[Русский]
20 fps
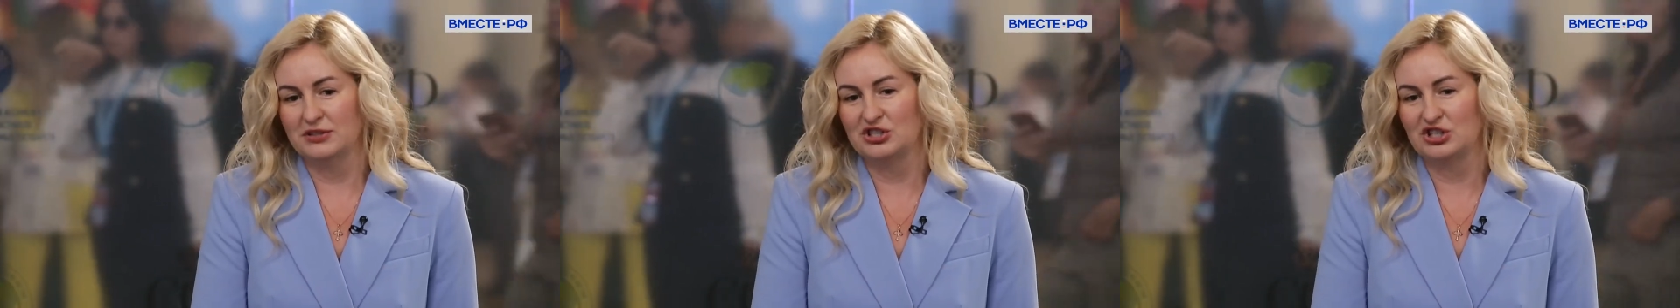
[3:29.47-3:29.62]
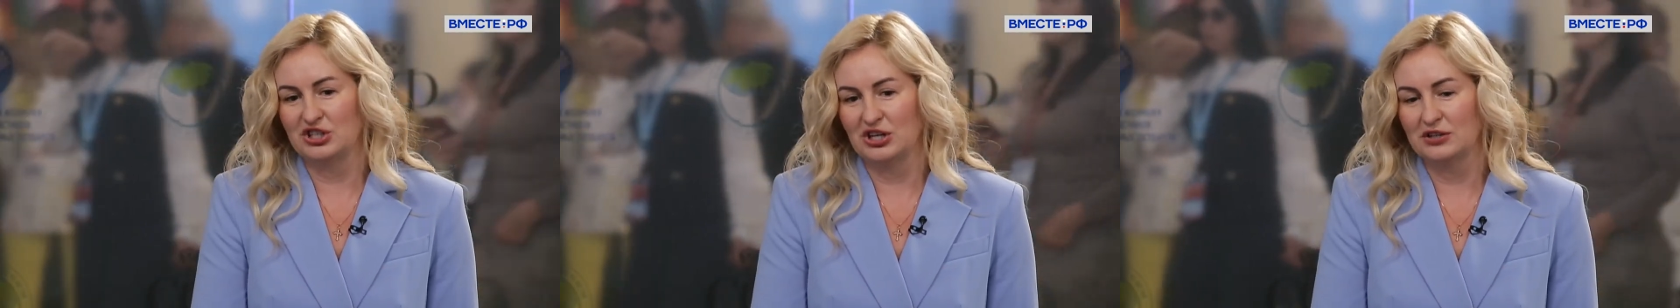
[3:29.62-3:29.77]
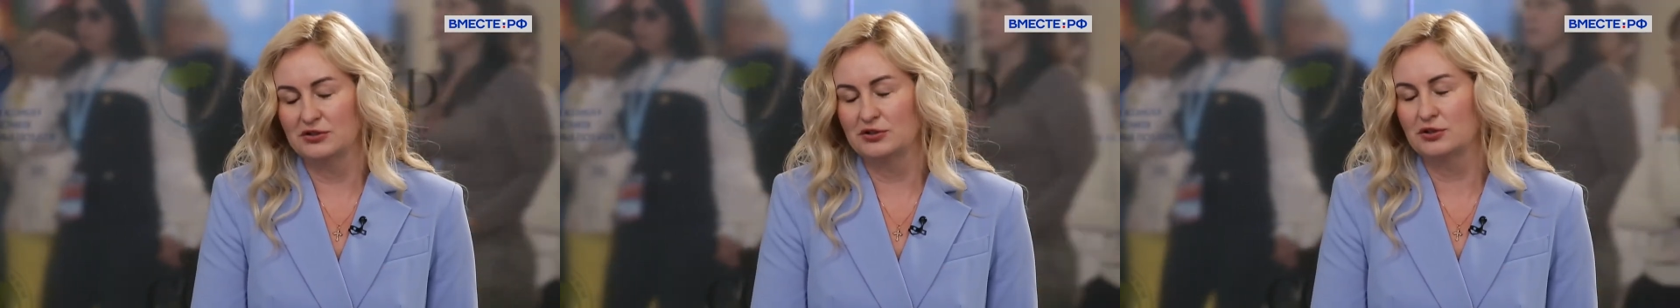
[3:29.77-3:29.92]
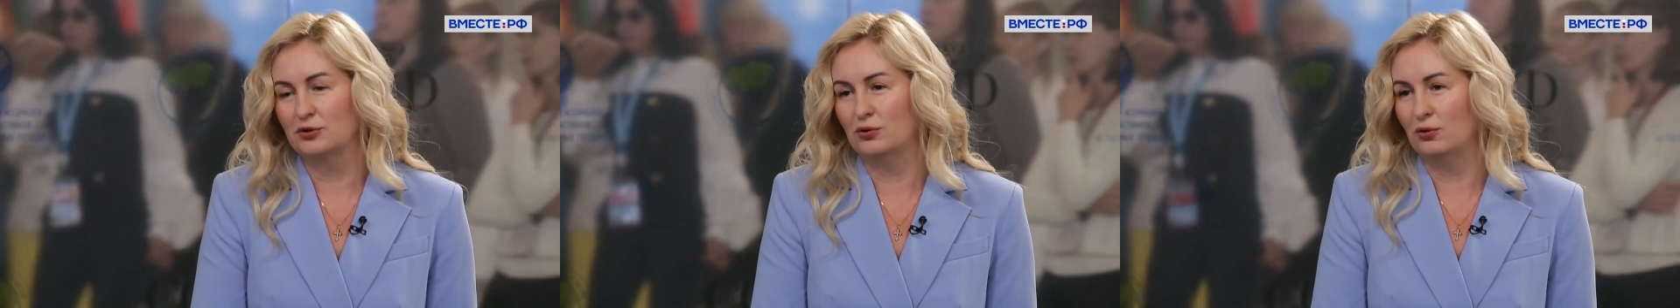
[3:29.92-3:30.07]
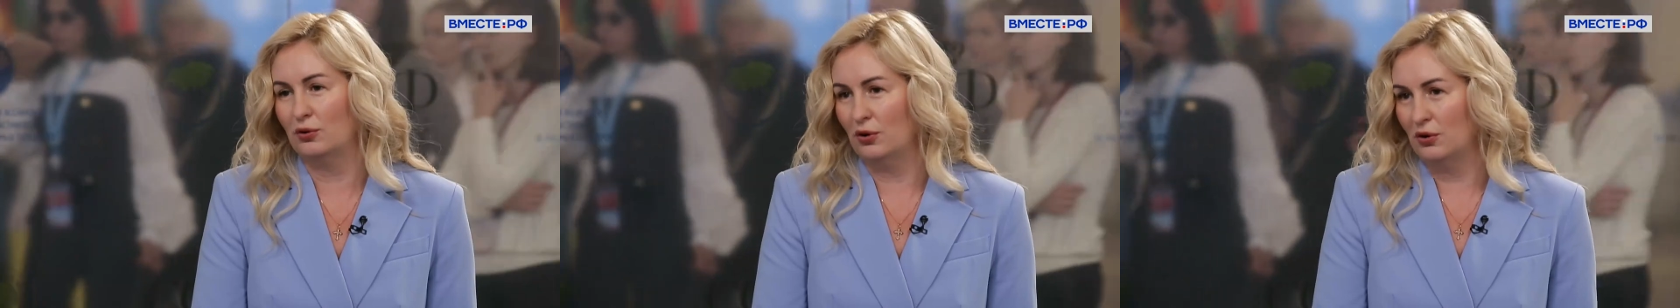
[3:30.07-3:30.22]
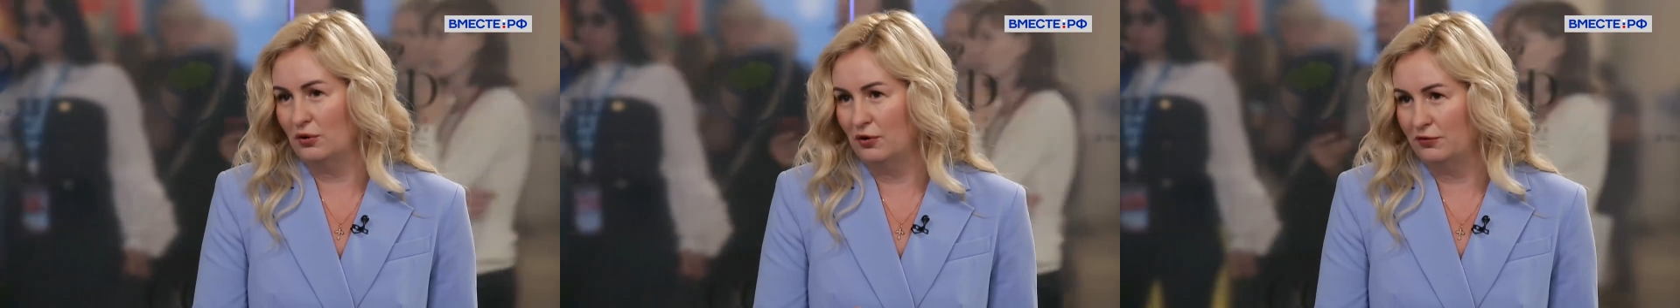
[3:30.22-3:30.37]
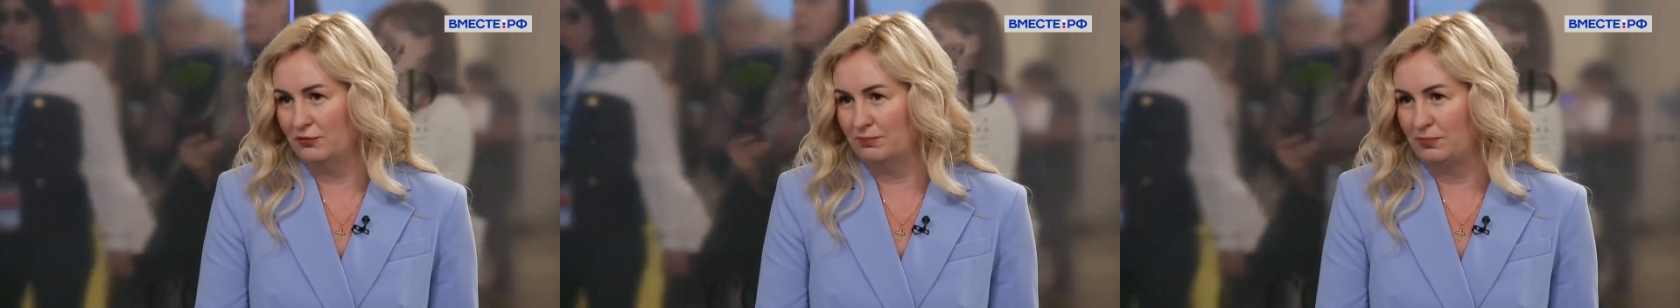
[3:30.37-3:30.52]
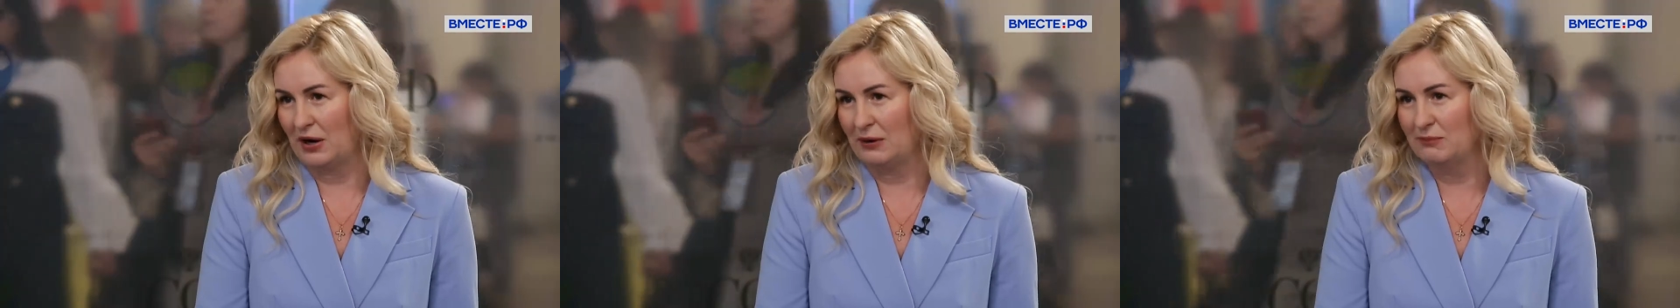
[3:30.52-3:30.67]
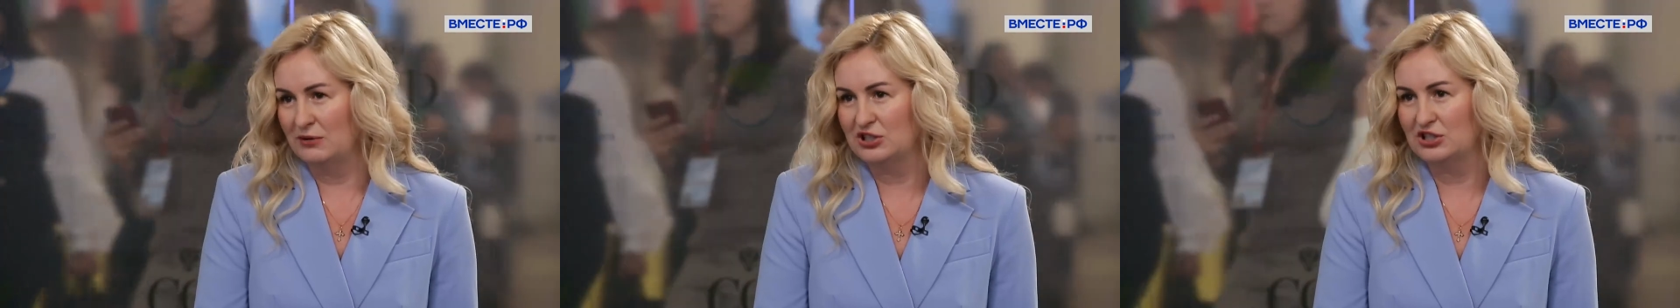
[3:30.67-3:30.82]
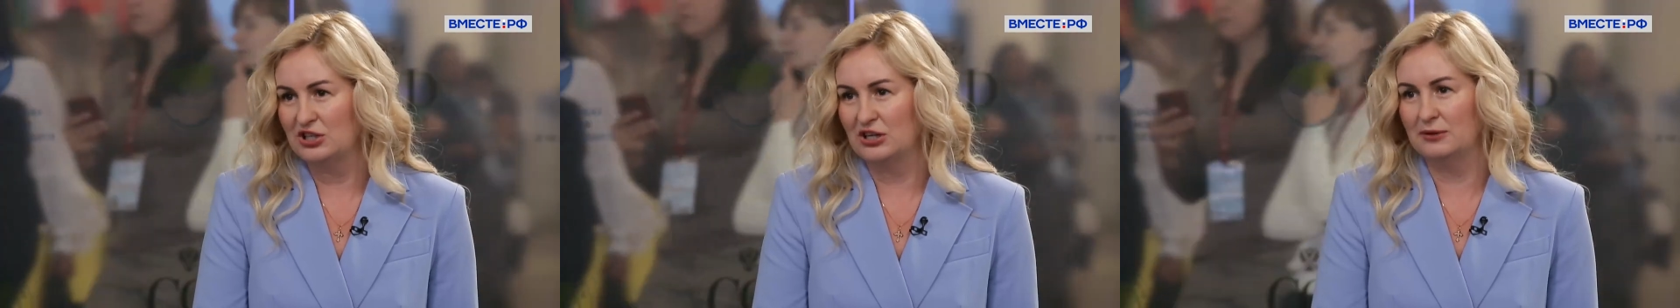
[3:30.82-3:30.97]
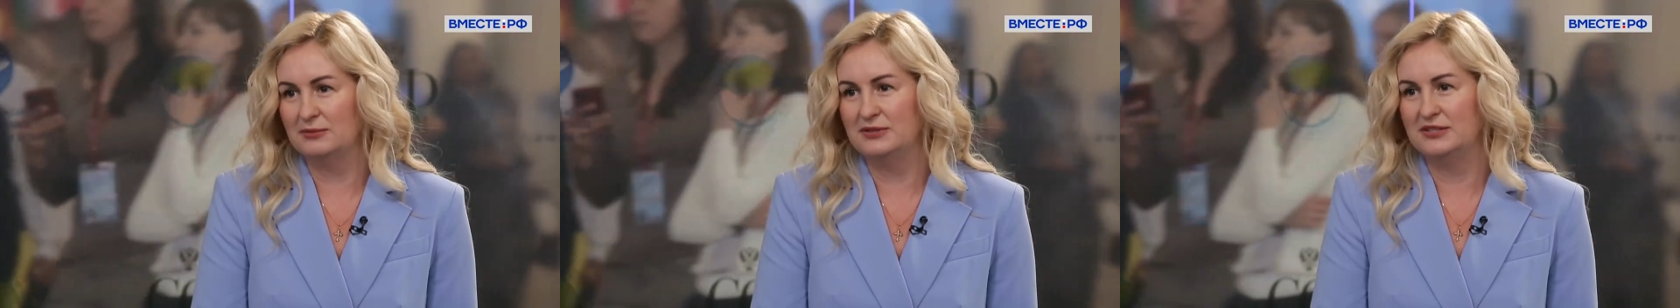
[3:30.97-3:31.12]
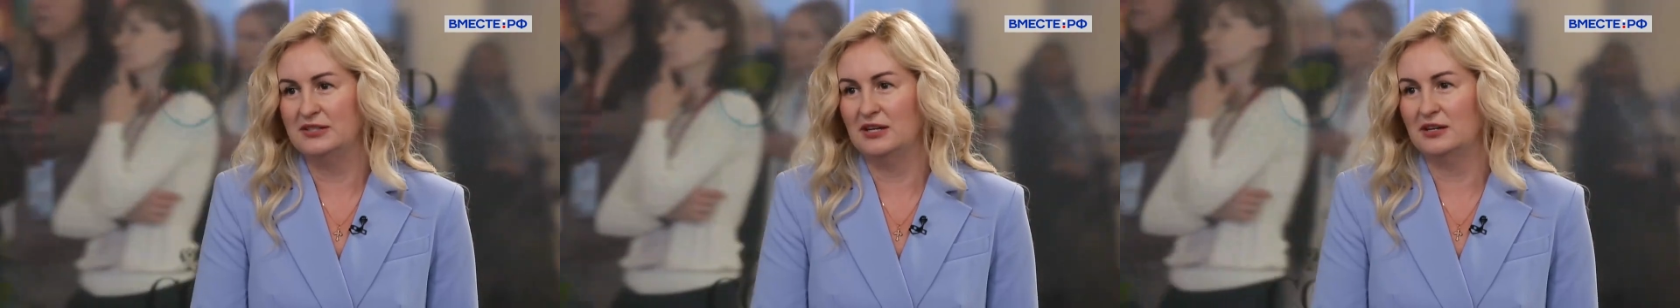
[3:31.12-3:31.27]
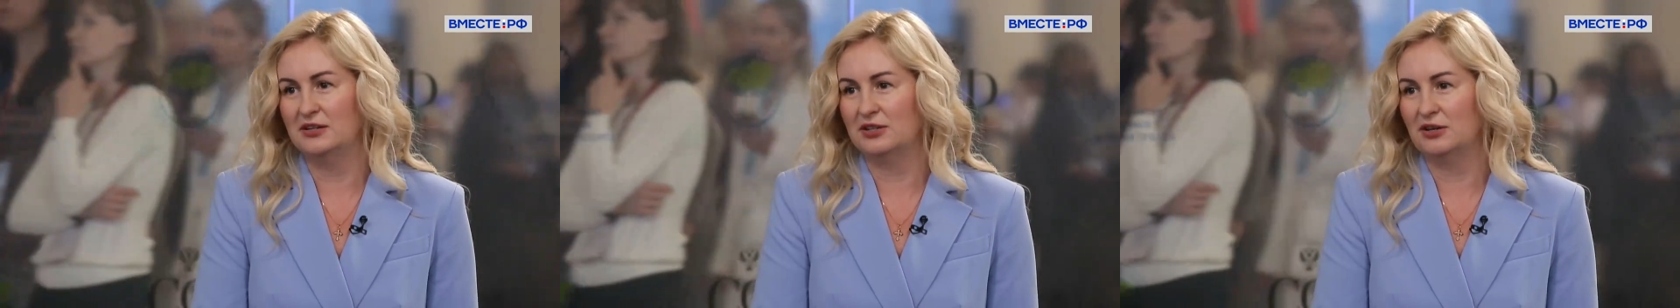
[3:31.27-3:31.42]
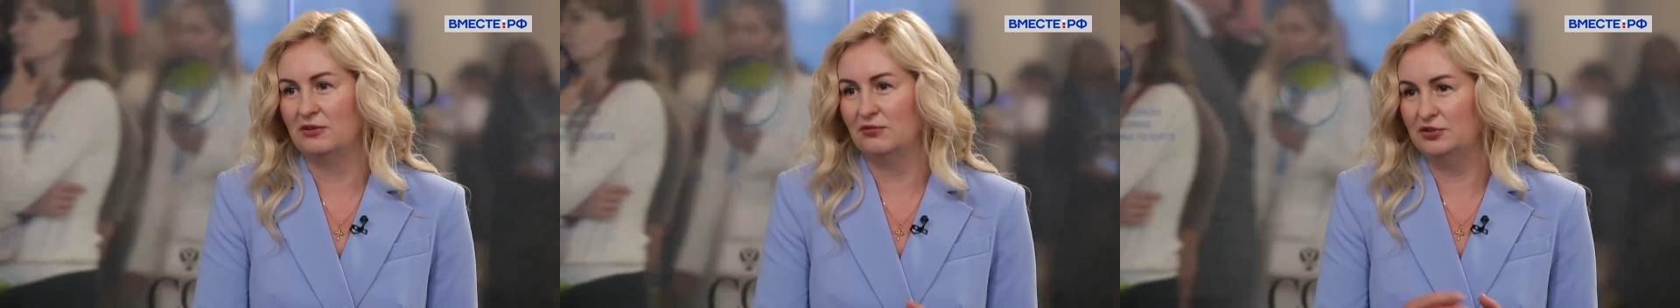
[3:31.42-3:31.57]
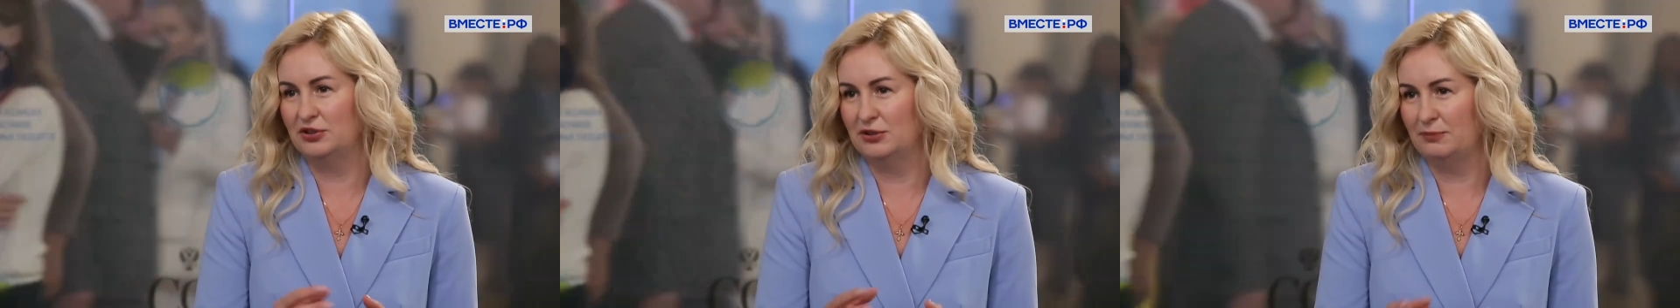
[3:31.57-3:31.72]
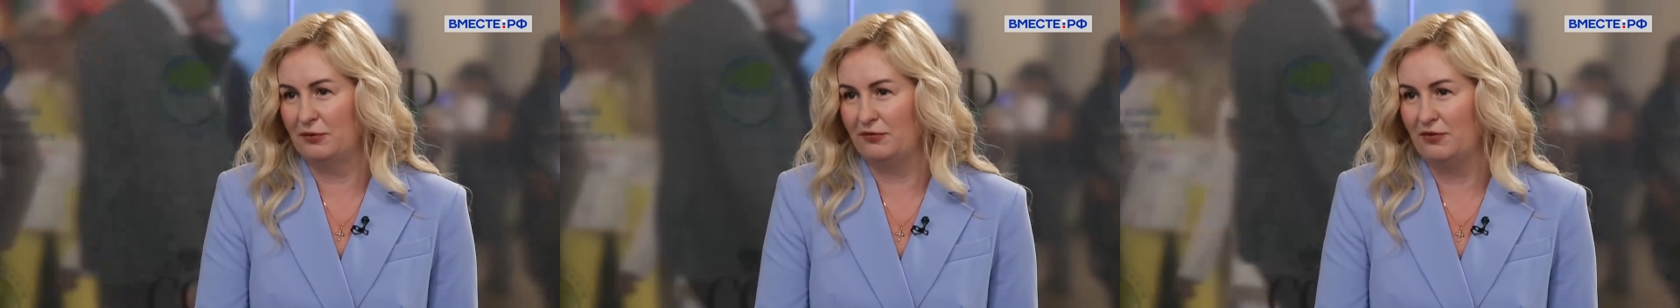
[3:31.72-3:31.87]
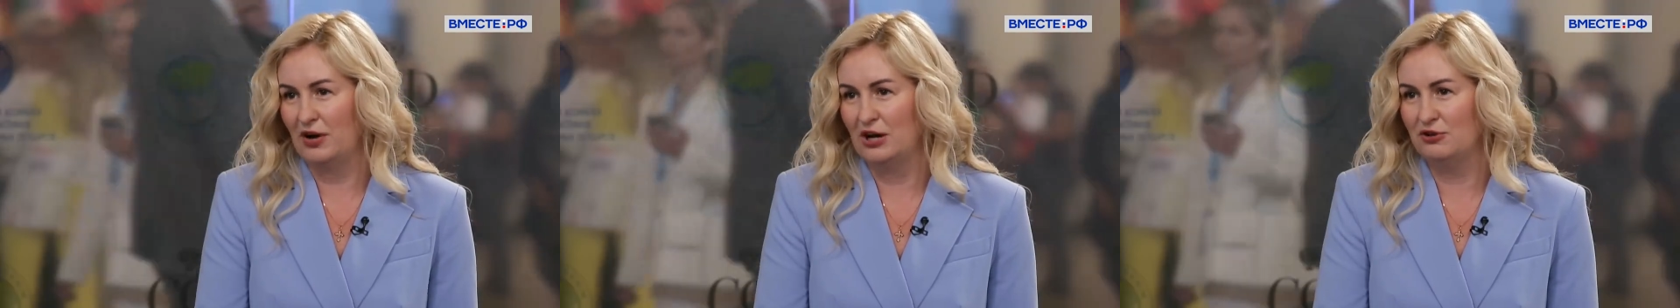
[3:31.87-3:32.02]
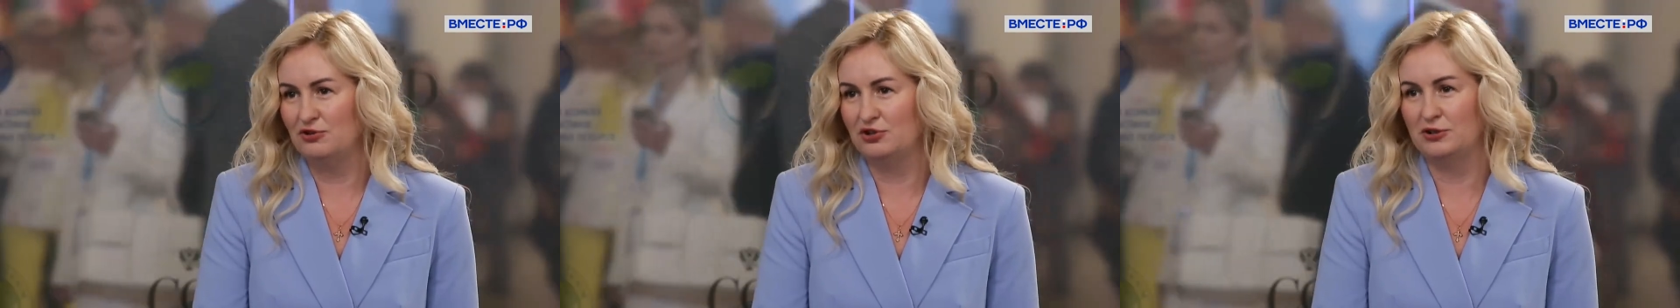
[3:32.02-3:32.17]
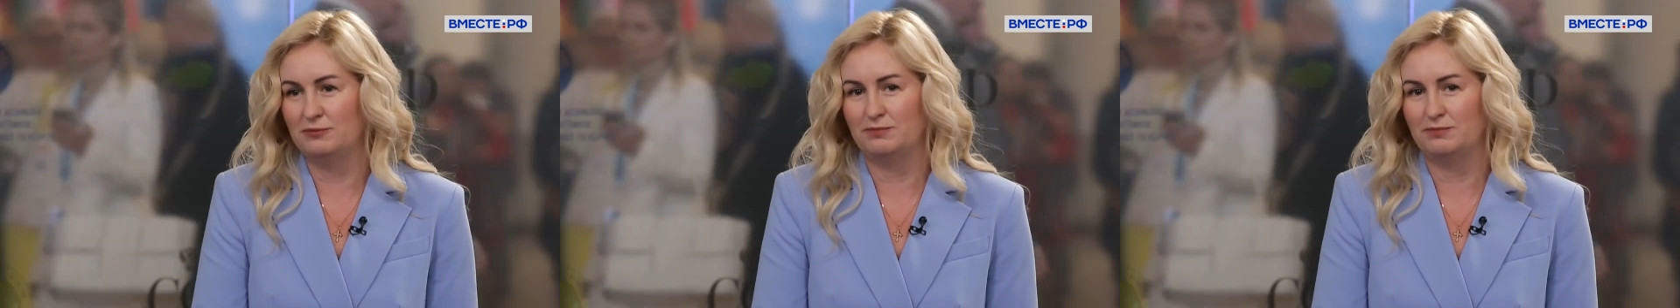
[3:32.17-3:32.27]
женскую в промышленном секторе, в добывающей